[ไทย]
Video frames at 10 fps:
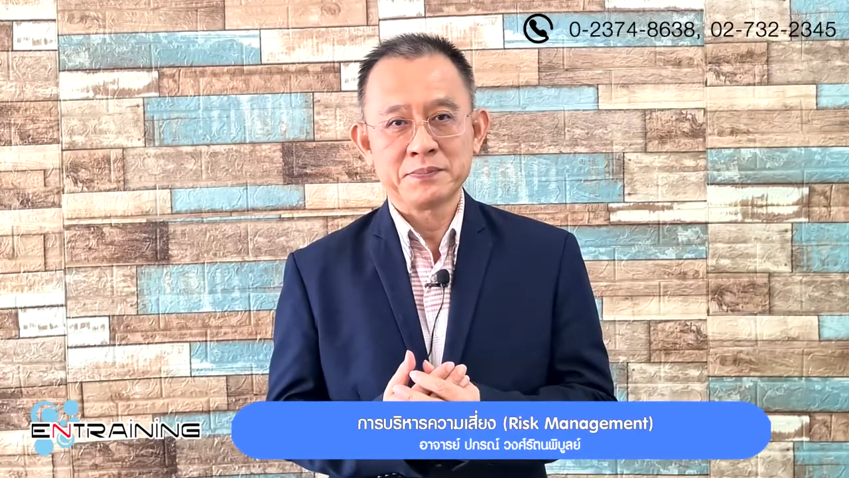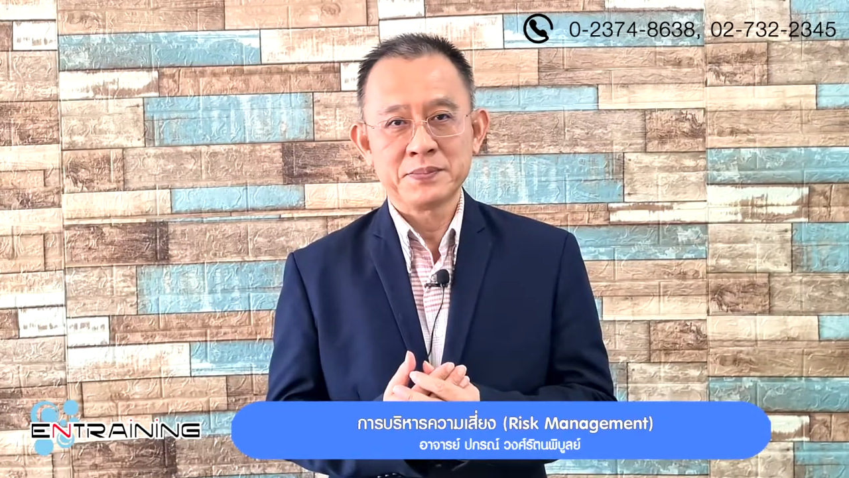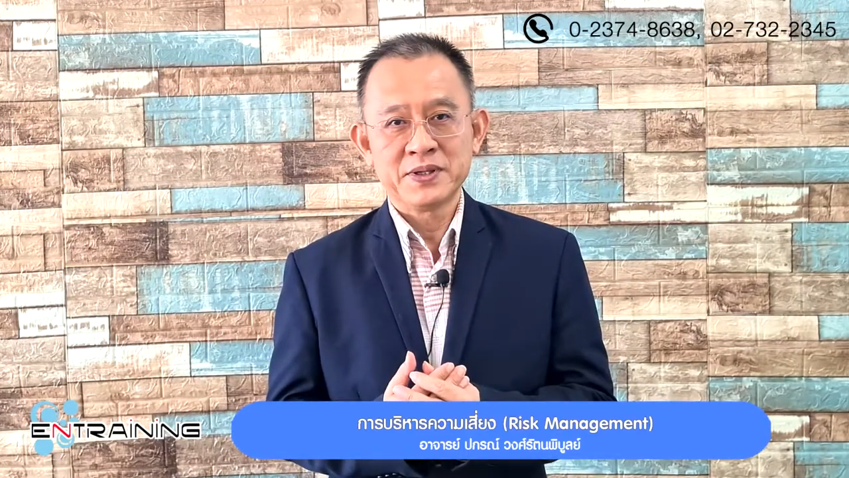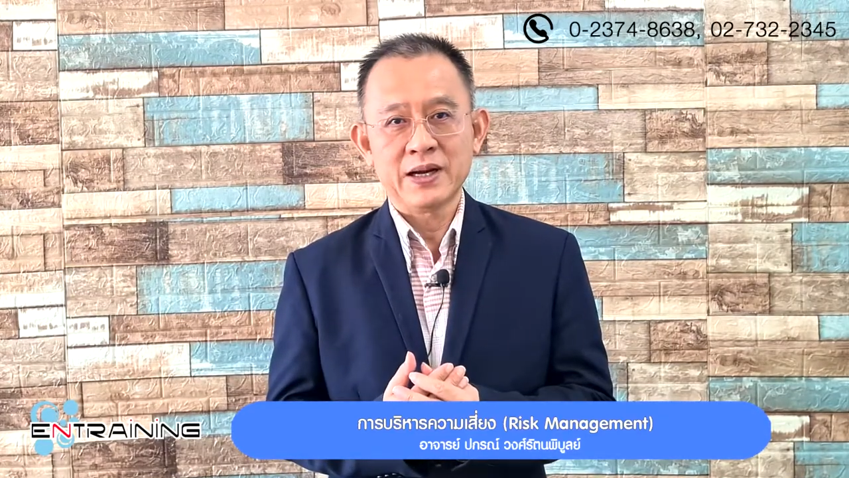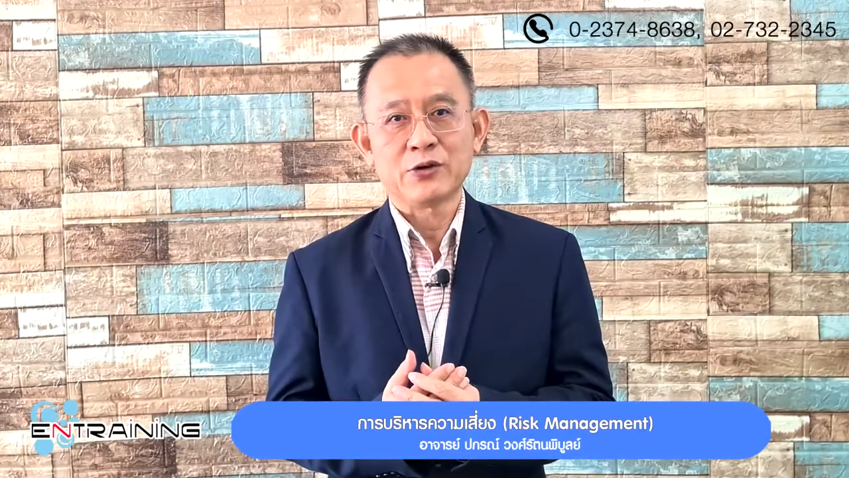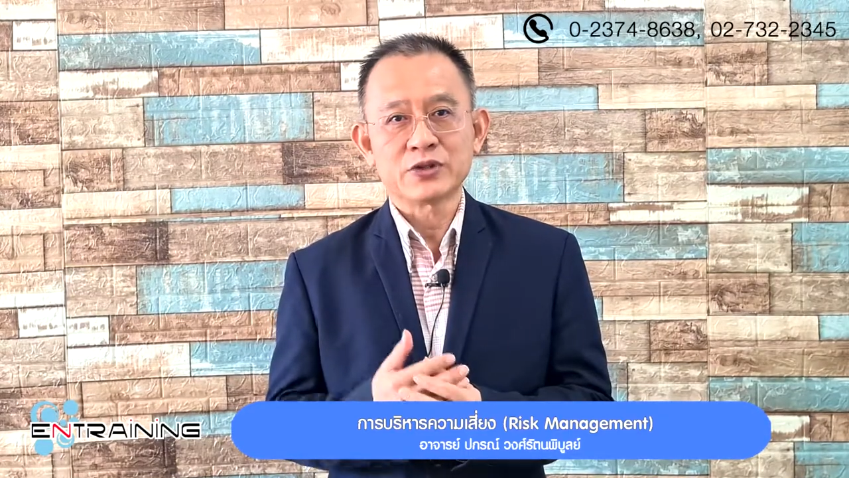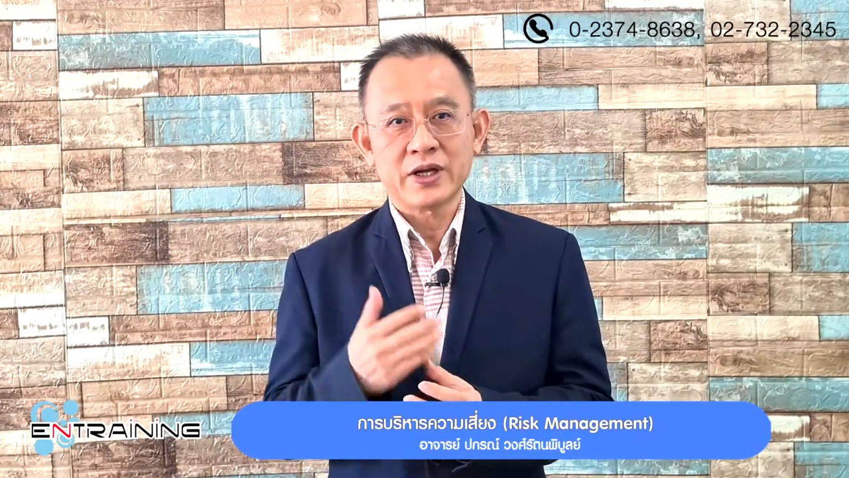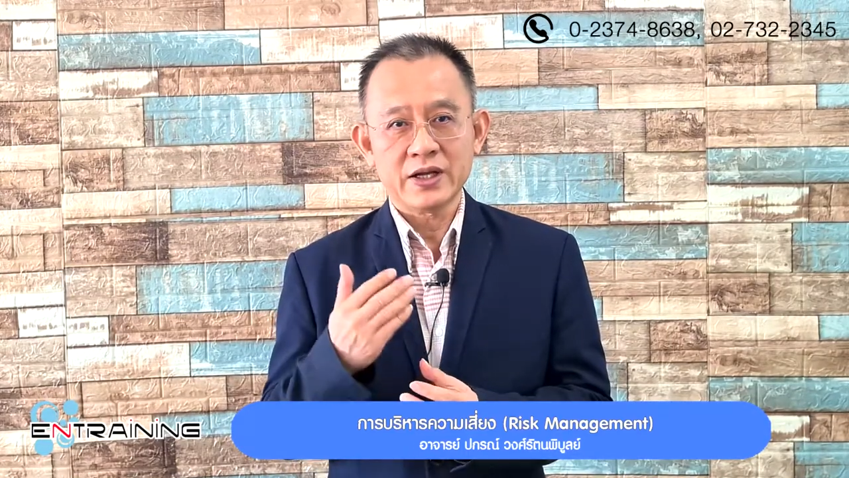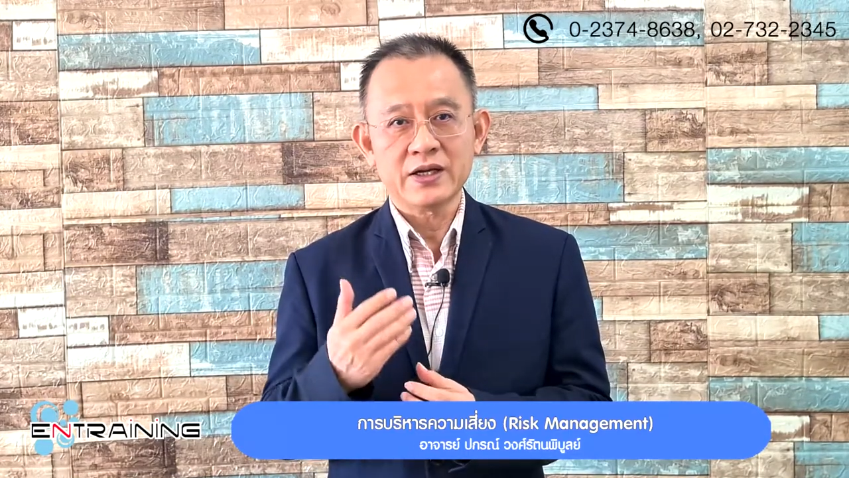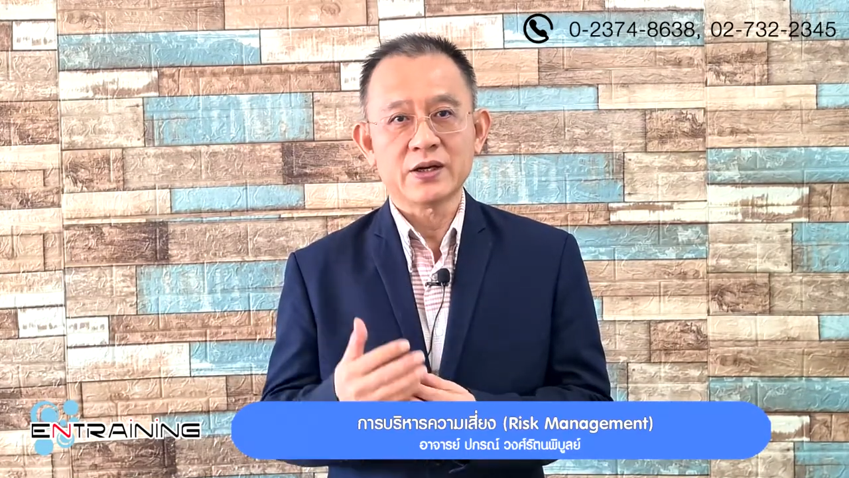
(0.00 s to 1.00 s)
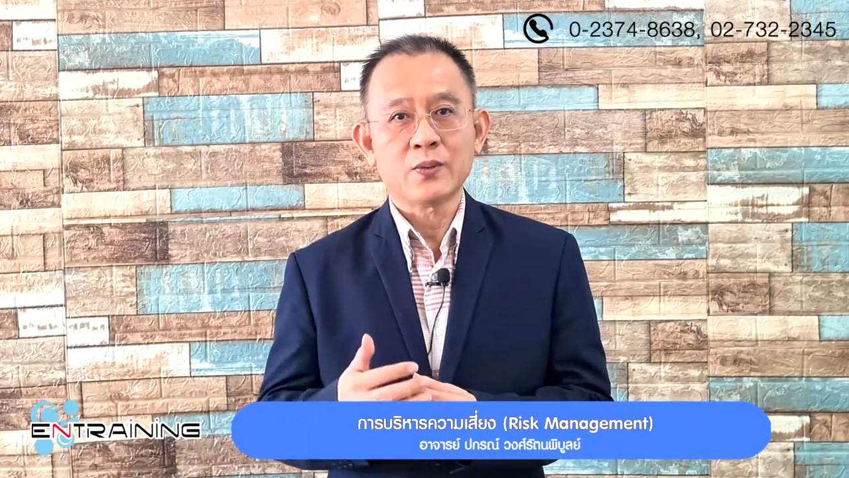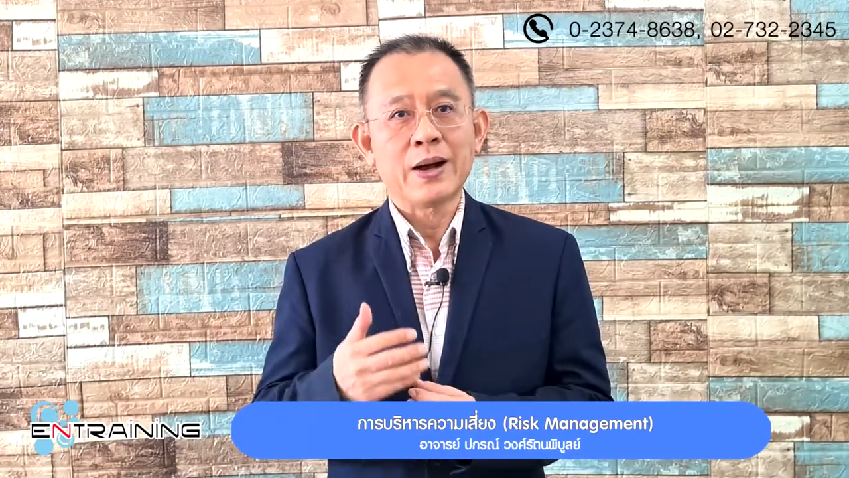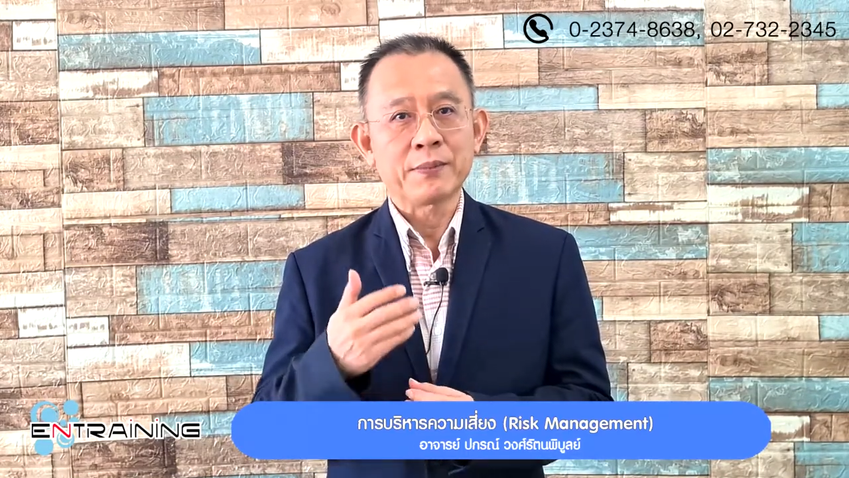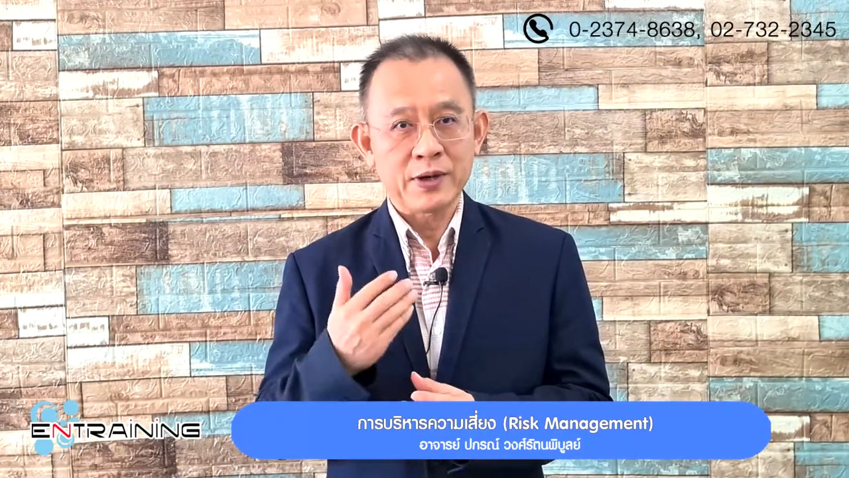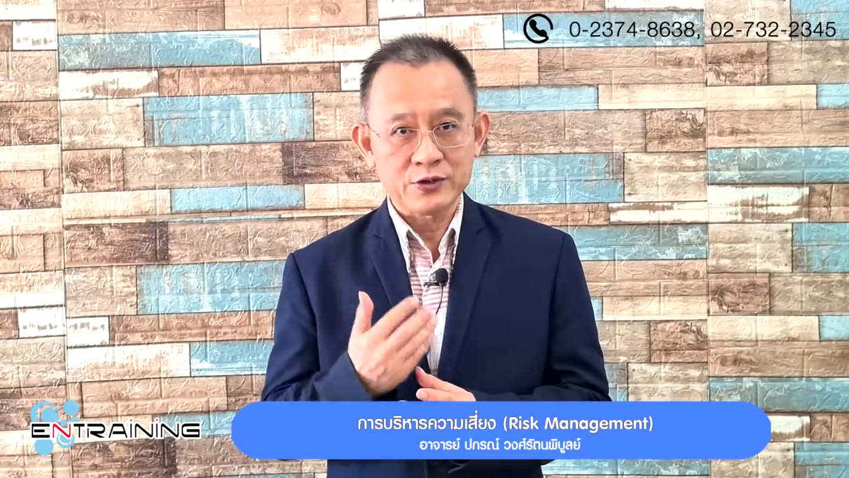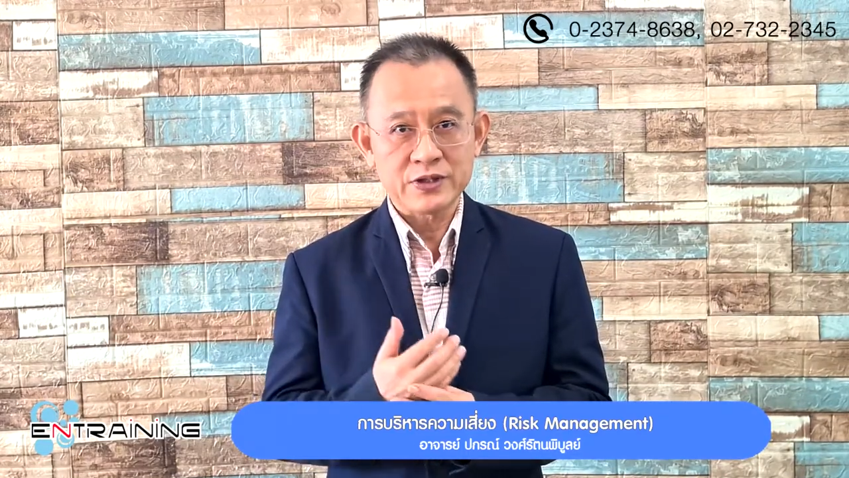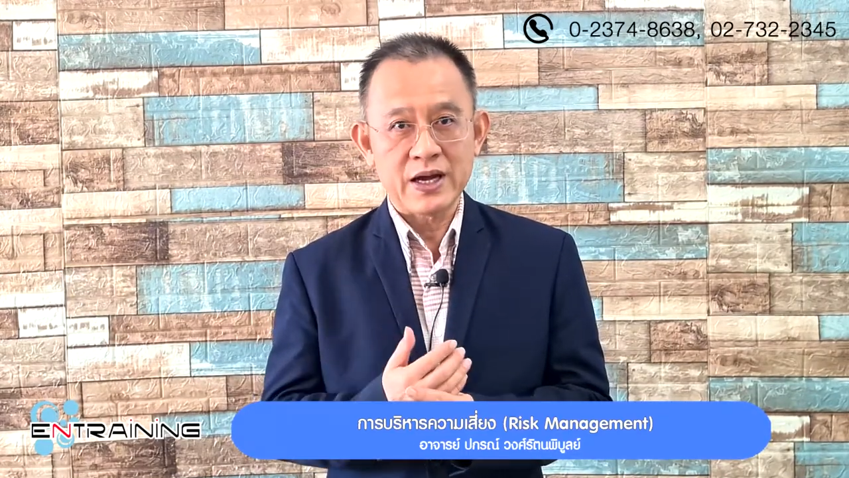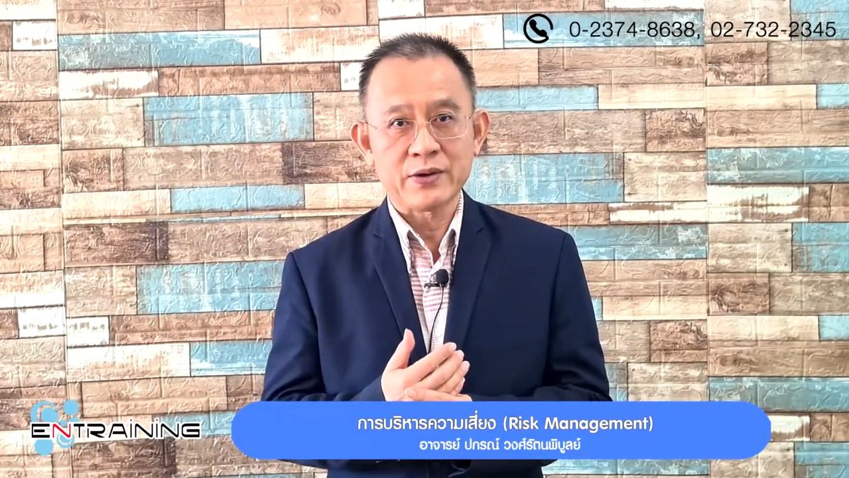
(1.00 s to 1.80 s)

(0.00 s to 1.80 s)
เพื่อเราจะได้เกิดความเข้าใจ